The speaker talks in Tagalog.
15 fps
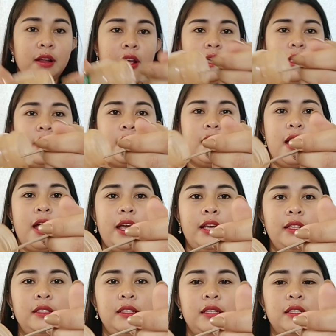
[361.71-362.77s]
Ayan
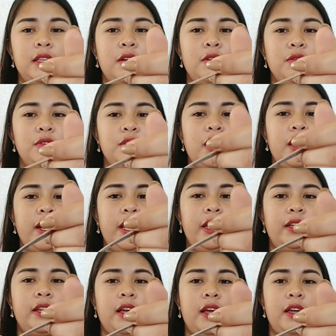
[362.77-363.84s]
guys, isang
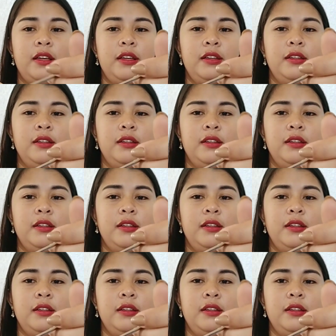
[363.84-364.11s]
kutsarita.